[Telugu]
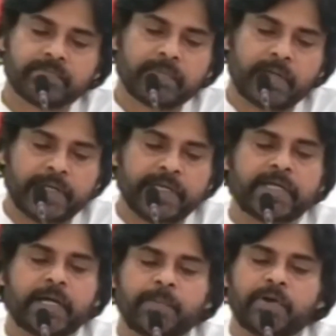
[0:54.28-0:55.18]
అన్ని
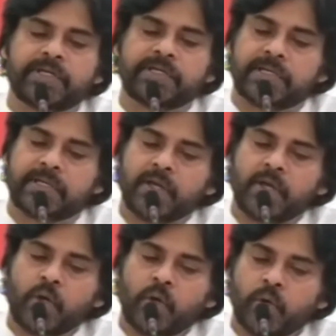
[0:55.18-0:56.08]
కలుపుకొని
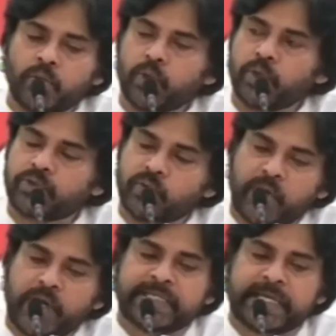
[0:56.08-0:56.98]
హుద్ హుద్
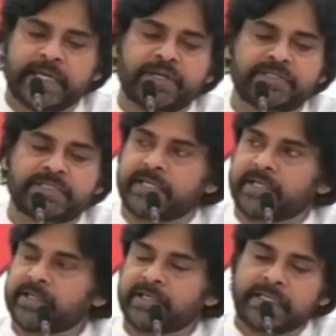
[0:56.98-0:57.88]
తుఫాన్ దగ్గర నుంచి
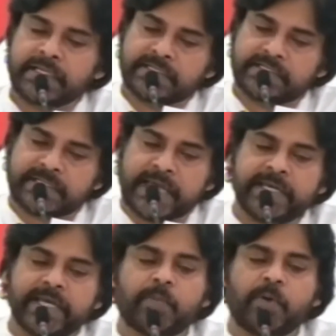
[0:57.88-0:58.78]

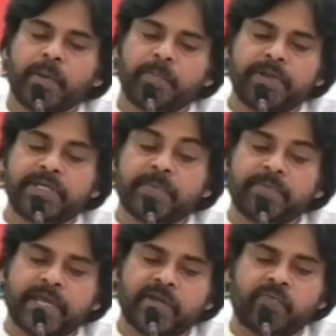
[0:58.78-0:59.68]
సైనిక్ బోర్డ్ పిఎం
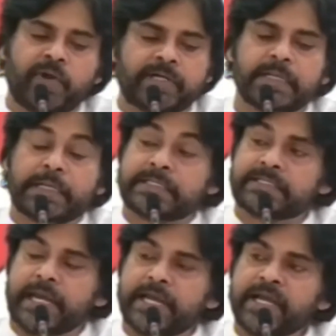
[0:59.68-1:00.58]
కేర్ ఫండ్
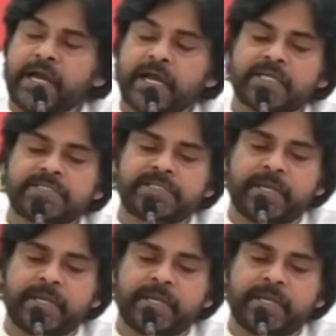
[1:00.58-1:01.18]
తెలంగాణ సీఎం